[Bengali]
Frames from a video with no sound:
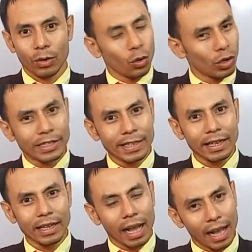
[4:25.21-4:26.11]
করেছে
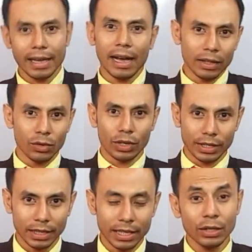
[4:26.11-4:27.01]
হাই হাং
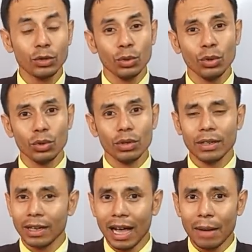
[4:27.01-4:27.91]
করেছে কিন্তু
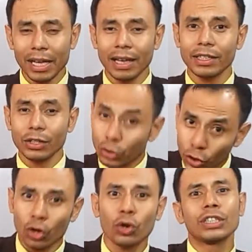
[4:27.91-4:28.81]
আমি আজি
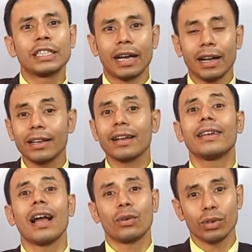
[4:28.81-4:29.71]
জর্গত জিতা নাই গা
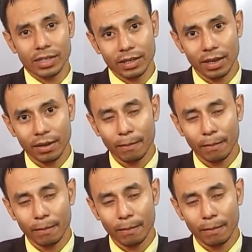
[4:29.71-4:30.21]
কিয়া করেছে তা